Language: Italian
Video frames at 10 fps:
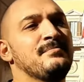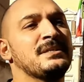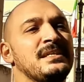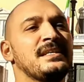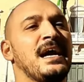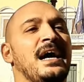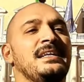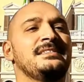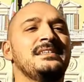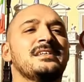i
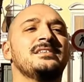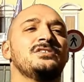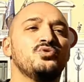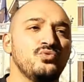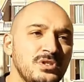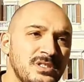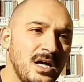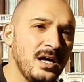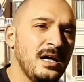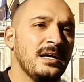materiali di
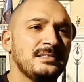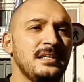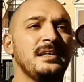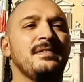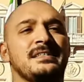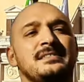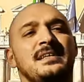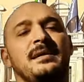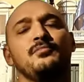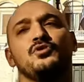risulta derivanti
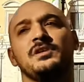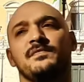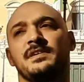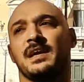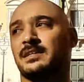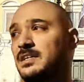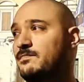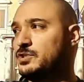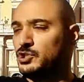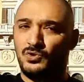dalla bonifica del
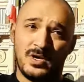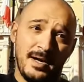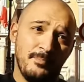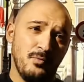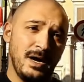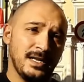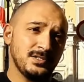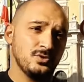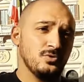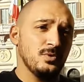vicino Campo
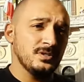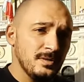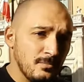Marzio, quindi